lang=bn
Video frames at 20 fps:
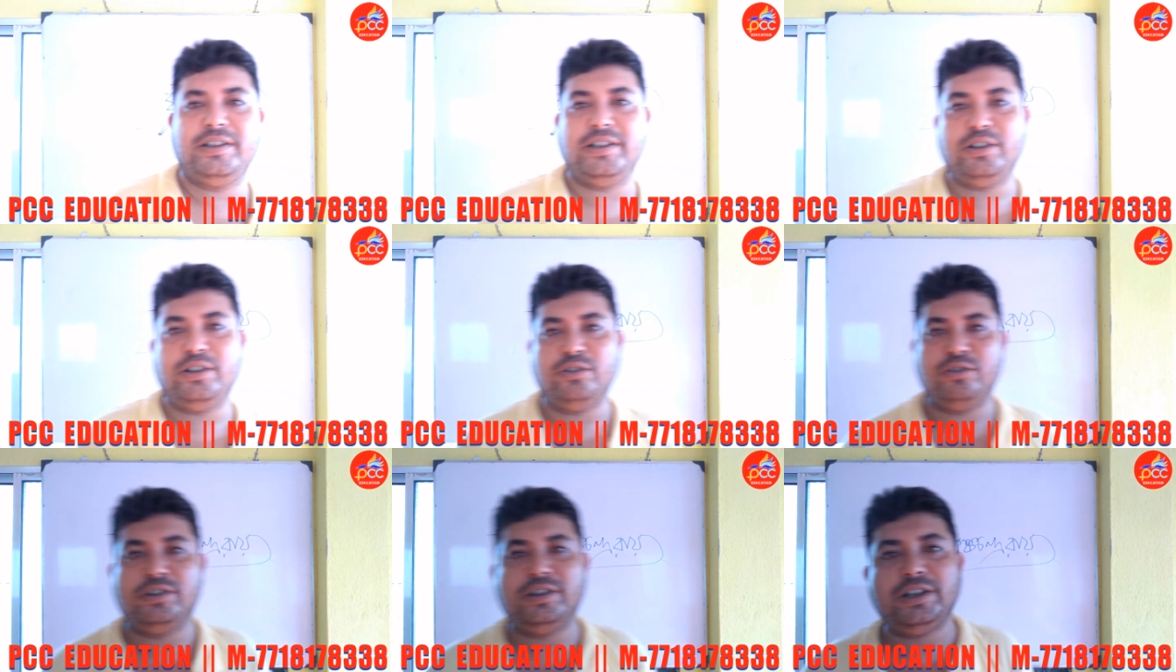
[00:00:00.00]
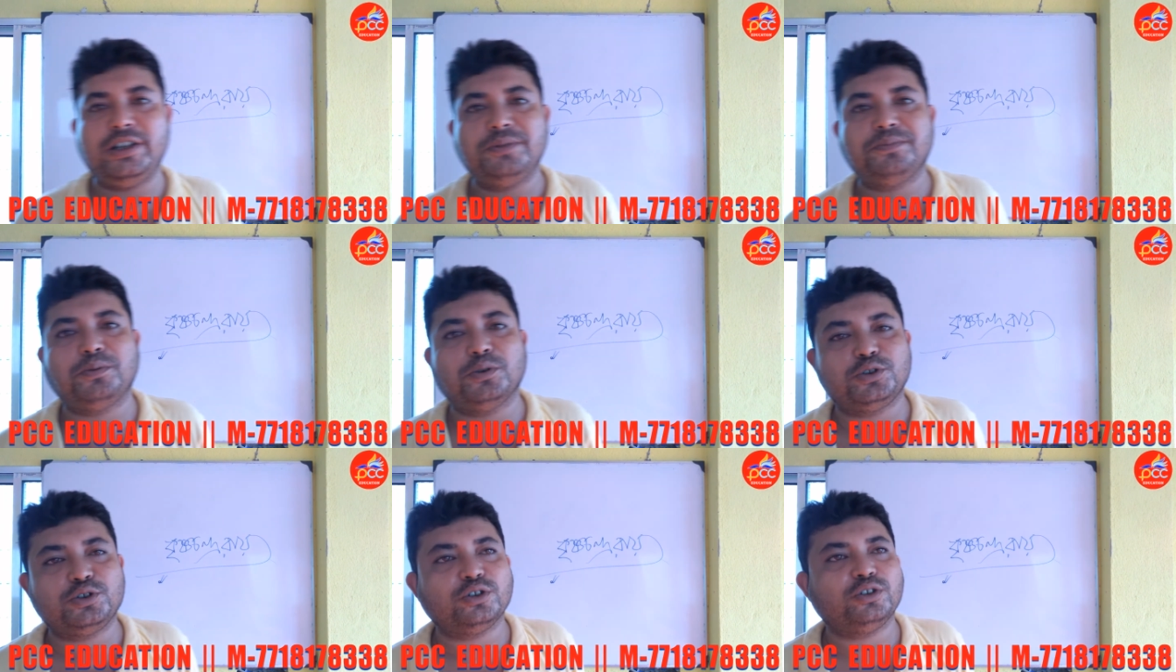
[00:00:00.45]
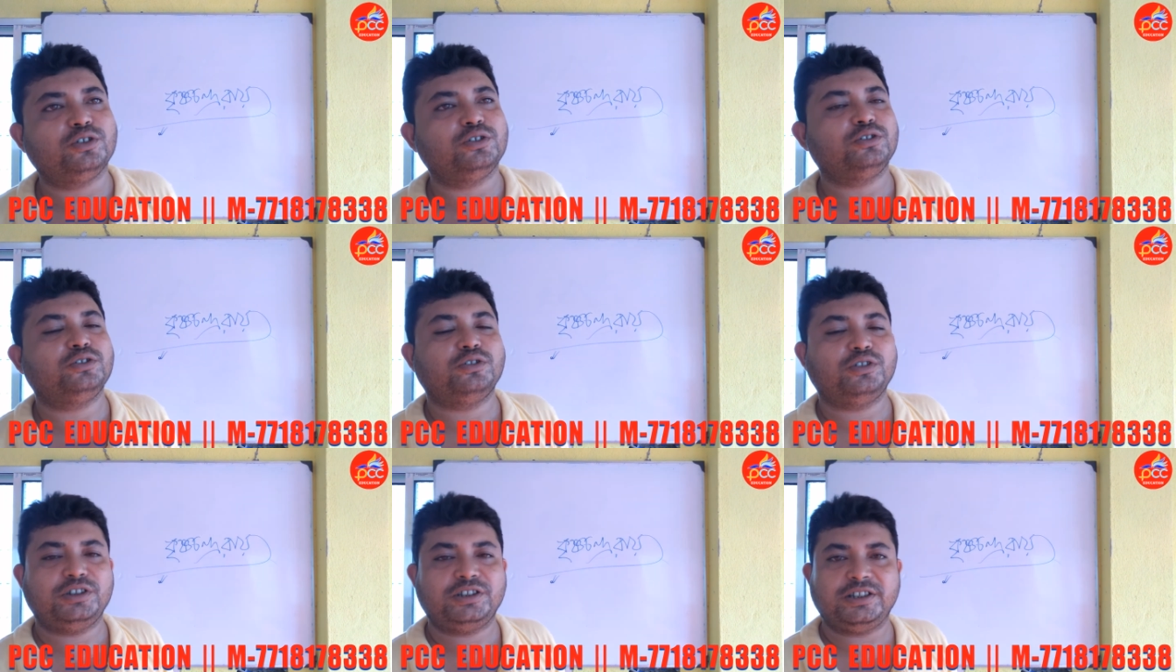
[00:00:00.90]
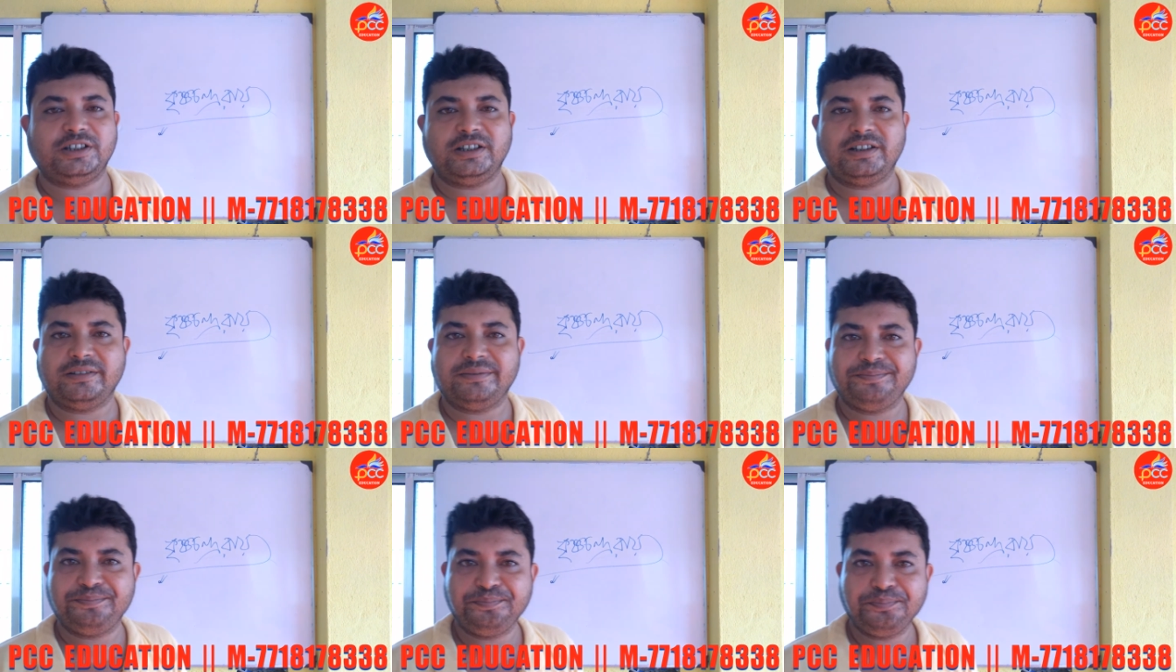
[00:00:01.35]
কিন্তু তিনি প্রচলন
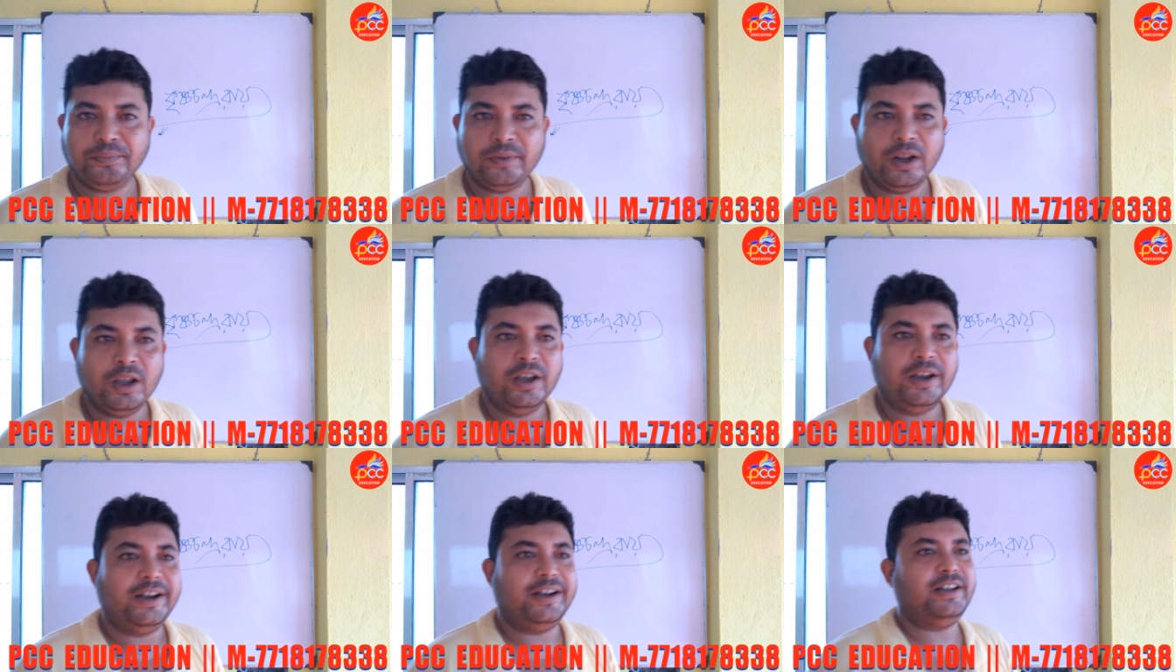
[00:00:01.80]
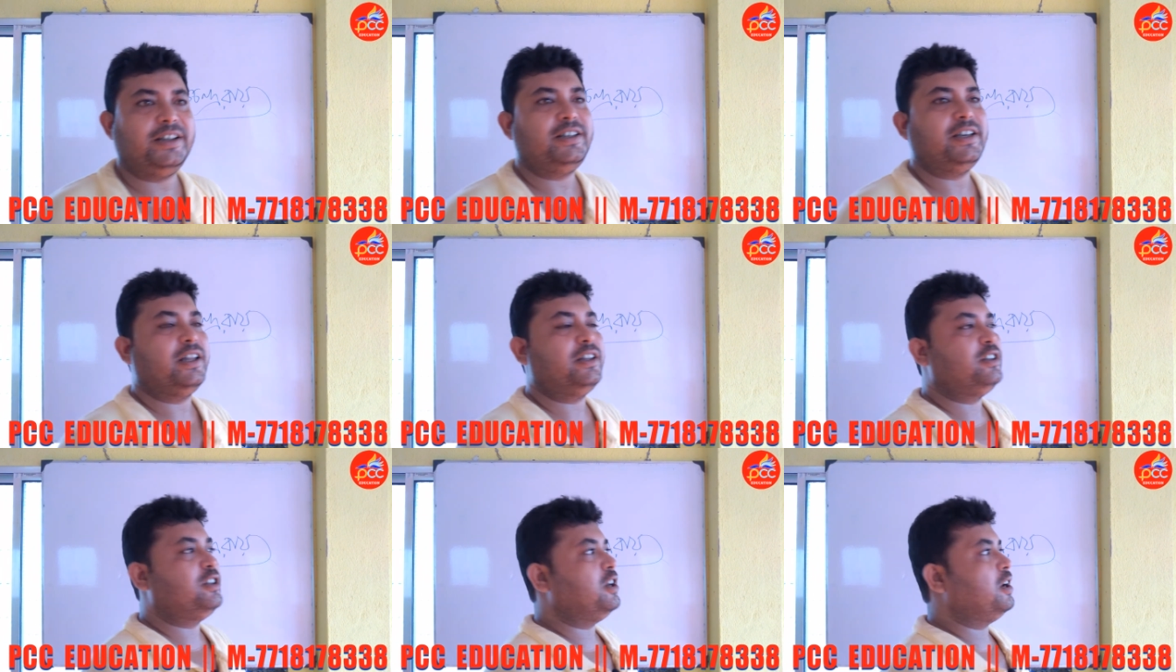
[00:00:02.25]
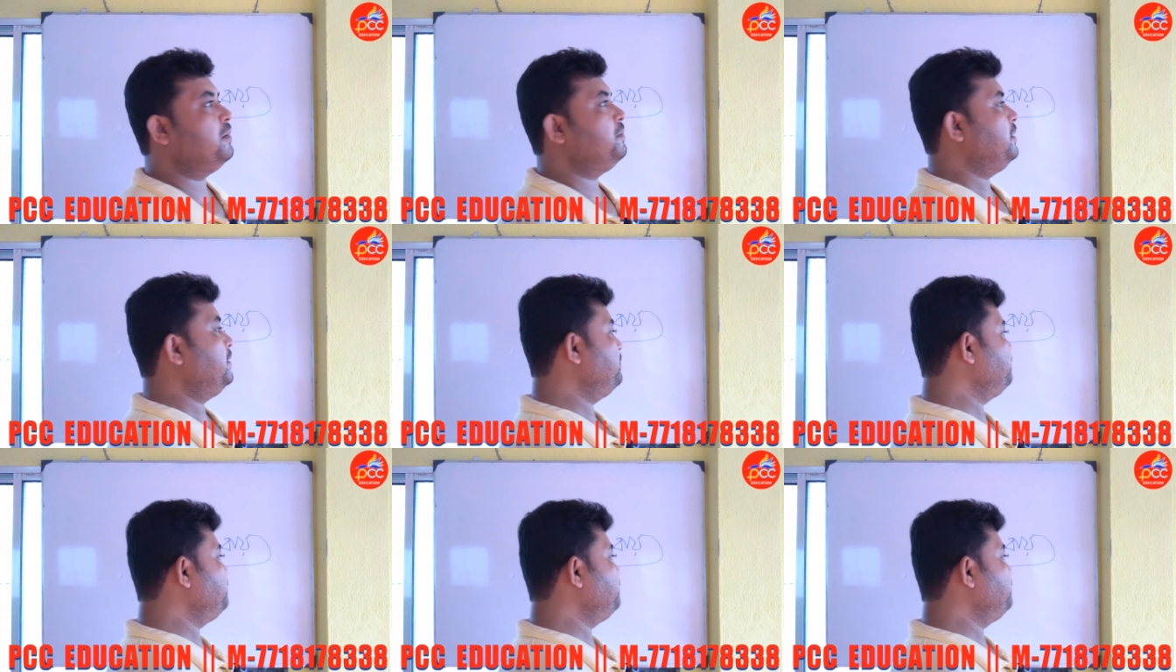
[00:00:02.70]
করেছিলেন এটা জানতে হবে